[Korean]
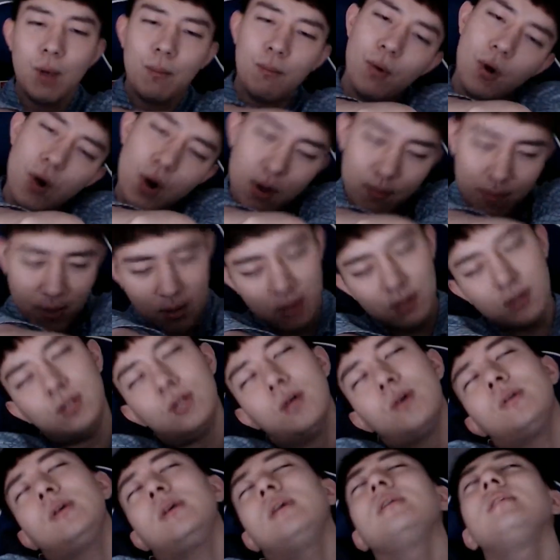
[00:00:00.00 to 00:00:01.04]

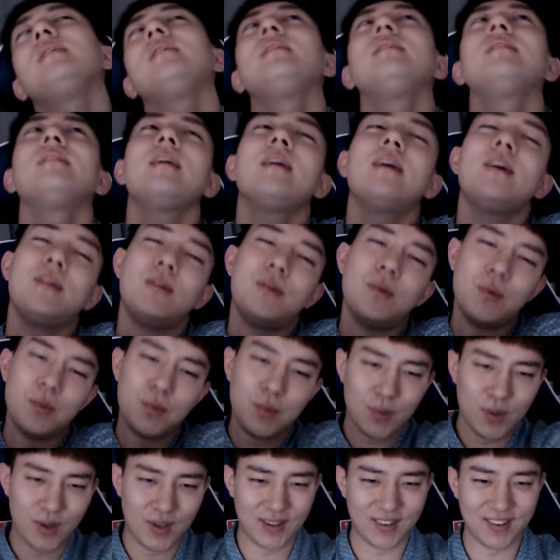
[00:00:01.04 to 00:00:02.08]
멀망소리
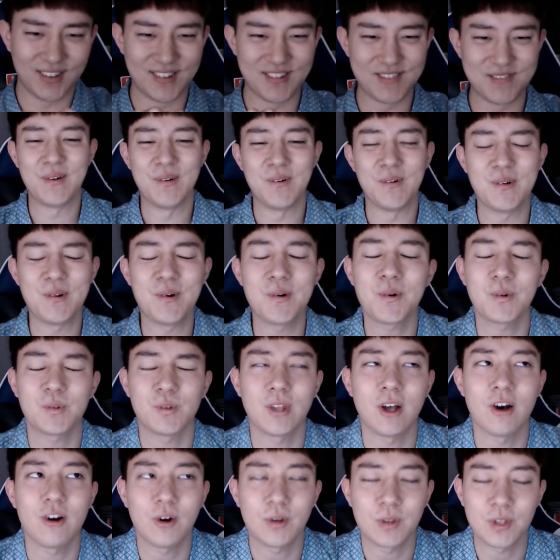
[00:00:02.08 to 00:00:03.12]
나요 어, 이런 것도
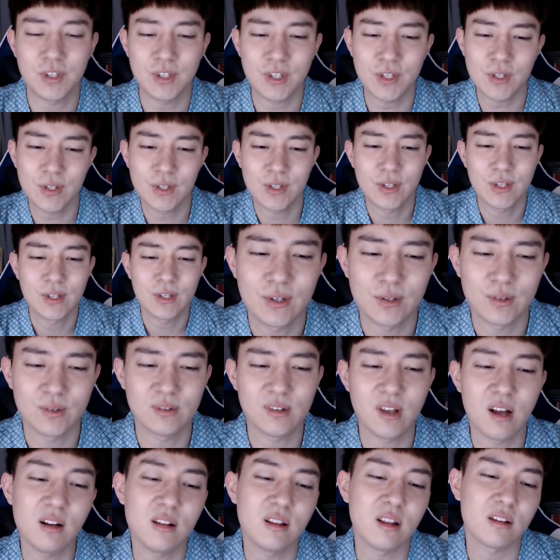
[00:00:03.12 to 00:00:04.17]
나왔거든요 어,
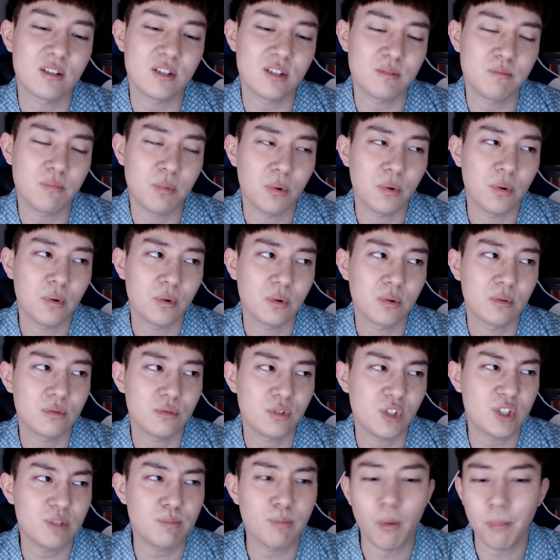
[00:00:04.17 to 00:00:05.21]
난리 났지 뭐
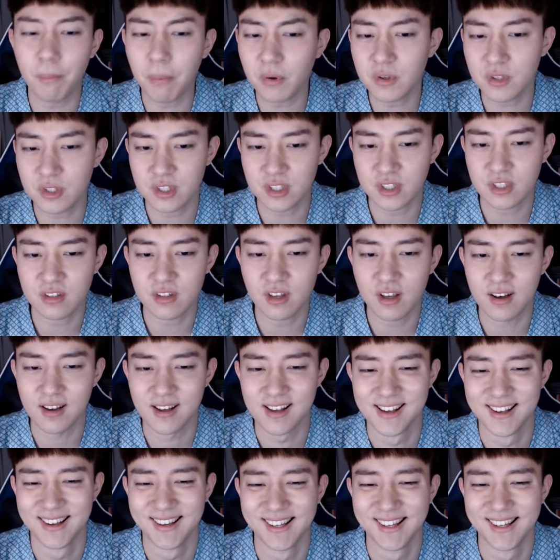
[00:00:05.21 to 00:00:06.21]
뒤집어 엎었지 그냥